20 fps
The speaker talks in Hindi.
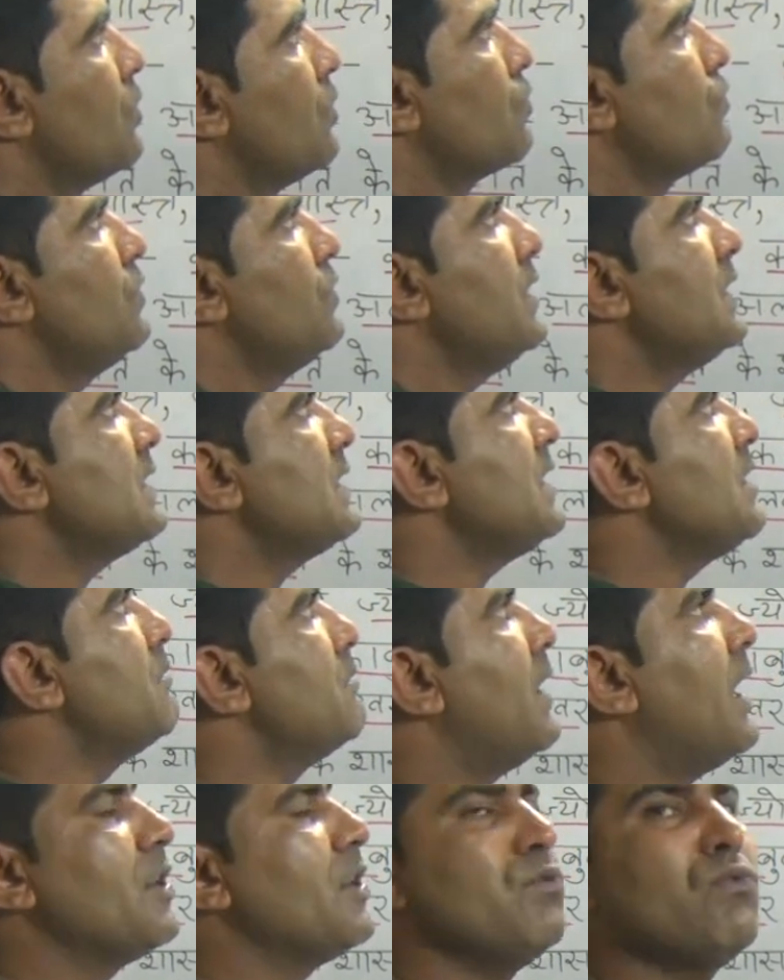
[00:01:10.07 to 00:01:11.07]
स्टूडेंट्स
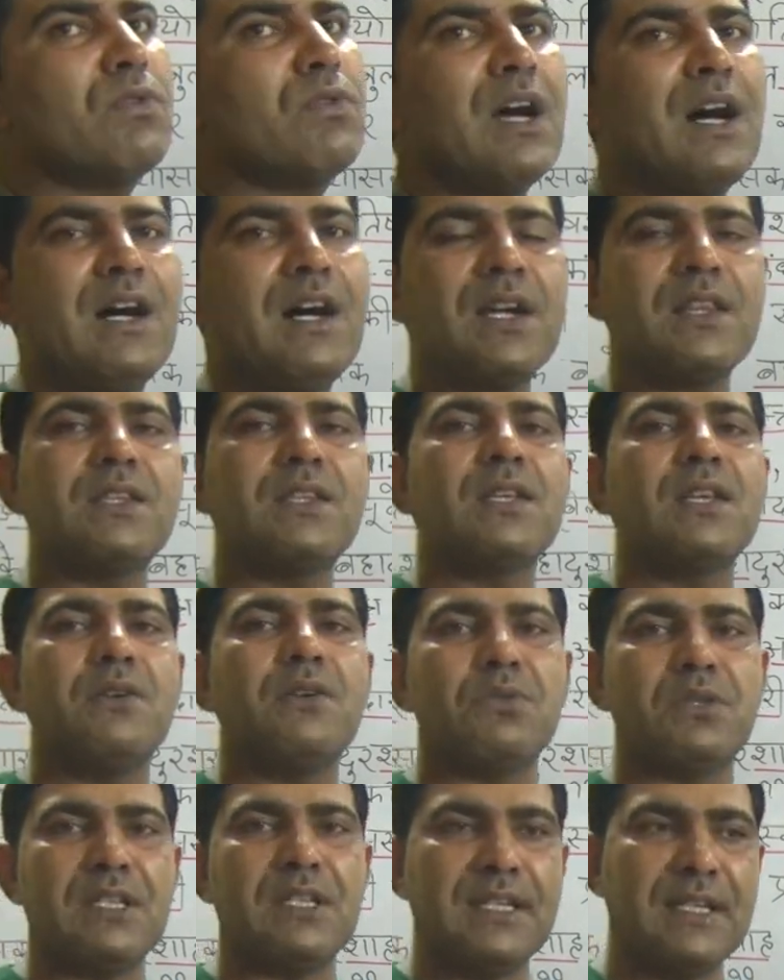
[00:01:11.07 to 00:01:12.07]
हिमायू का अर्थ क्या
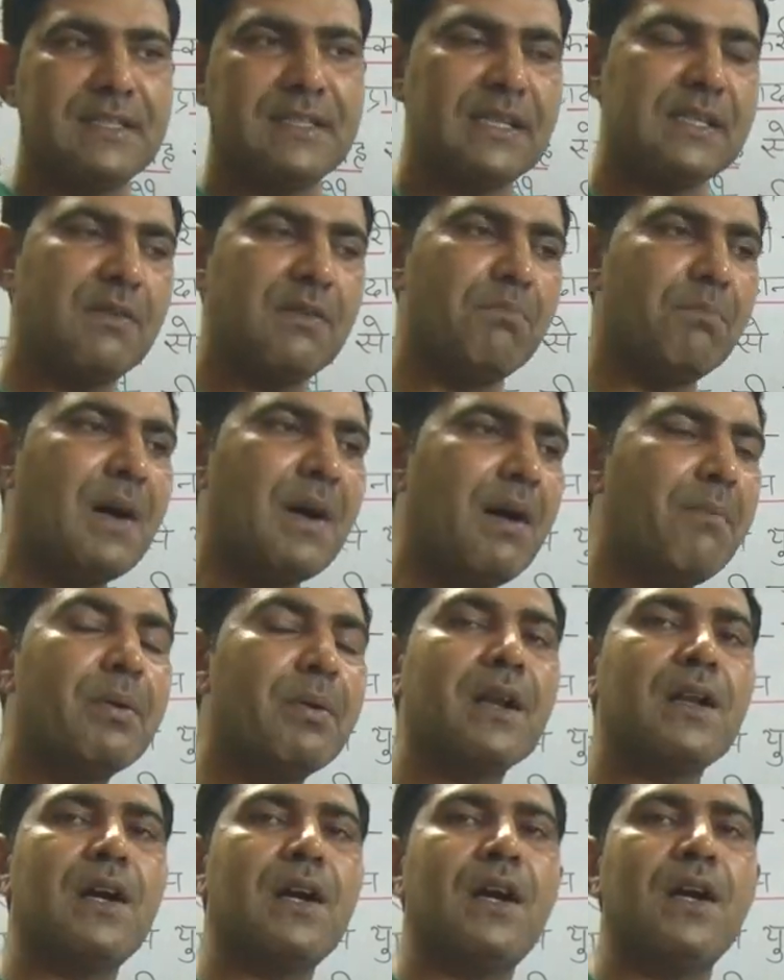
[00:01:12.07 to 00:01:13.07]
होता है जैसे
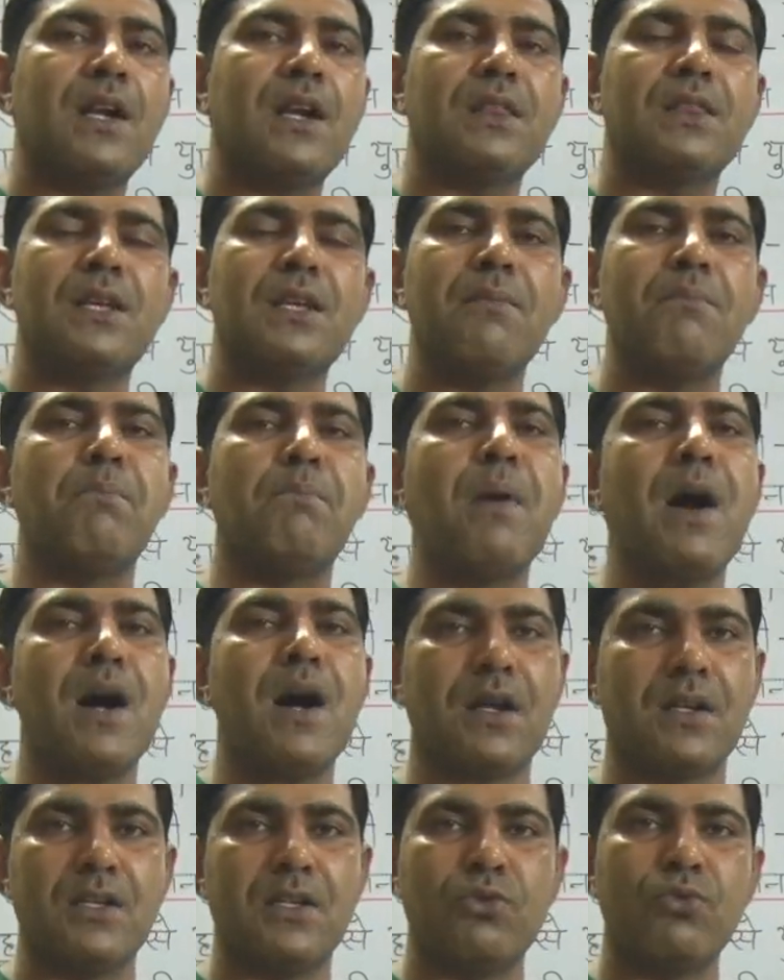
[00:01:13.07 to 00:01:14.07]
बाबर का अर्थ था
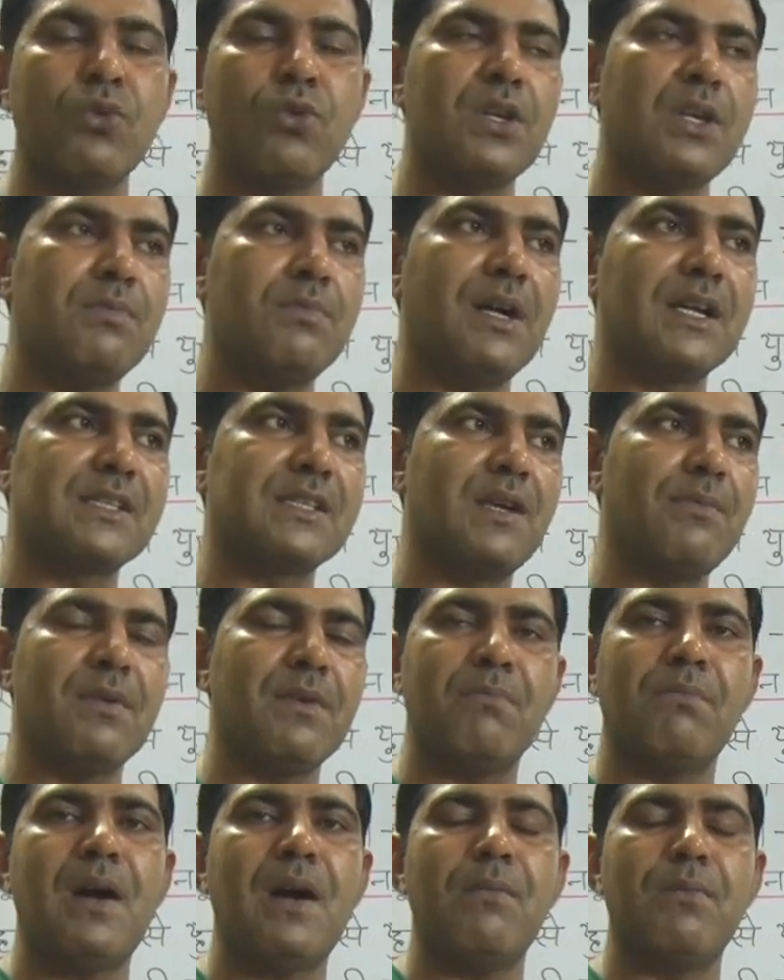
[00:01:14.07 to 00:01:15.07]
बाघ तुर्की भाषा
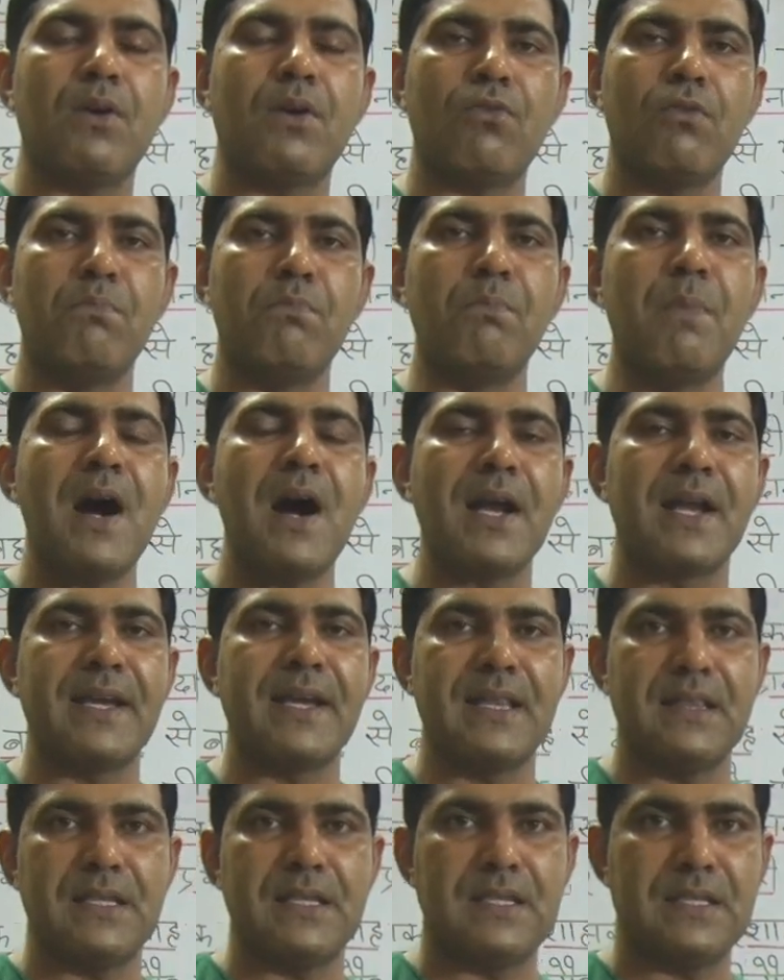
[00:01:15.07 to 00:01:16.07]
में बाबर को बाघ
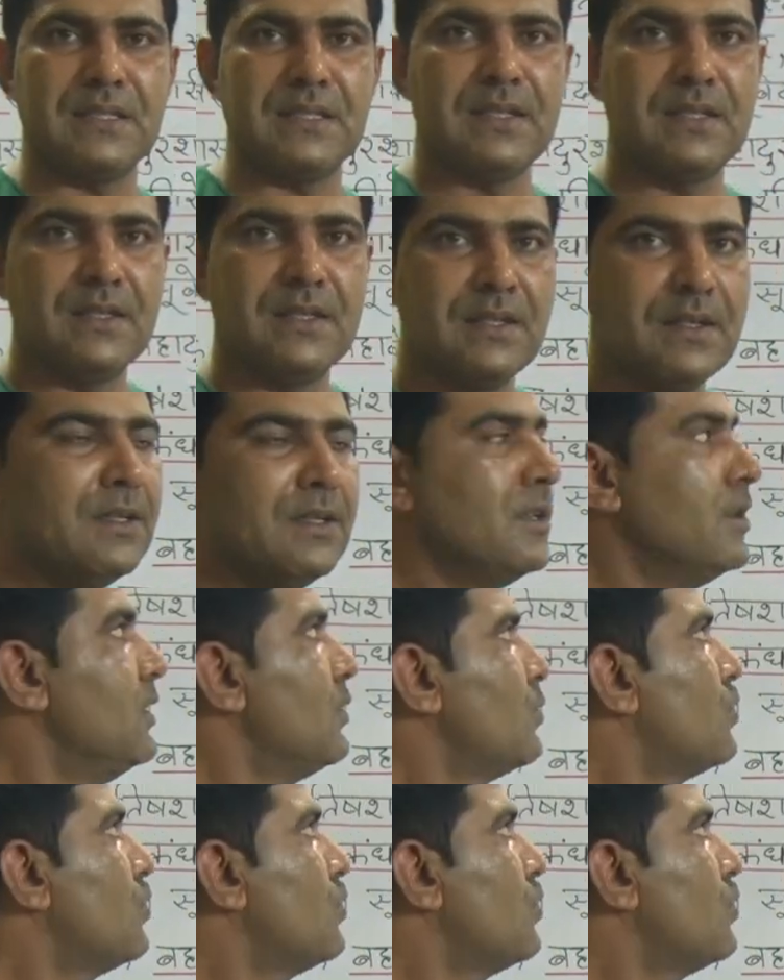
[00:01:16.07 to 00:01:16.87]
कहते थे